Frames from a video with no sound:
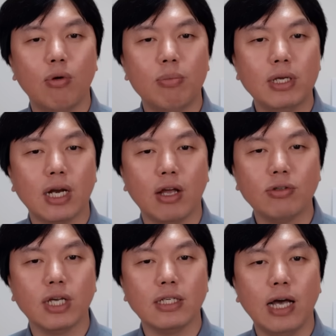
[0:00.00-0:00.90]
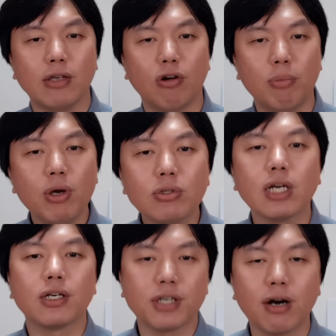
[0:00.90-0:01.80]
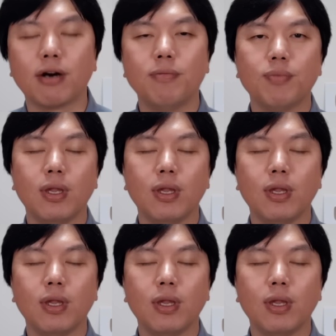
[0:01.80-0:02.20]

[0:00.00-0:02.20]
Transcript: 我们想了解一下有没有这个事儿。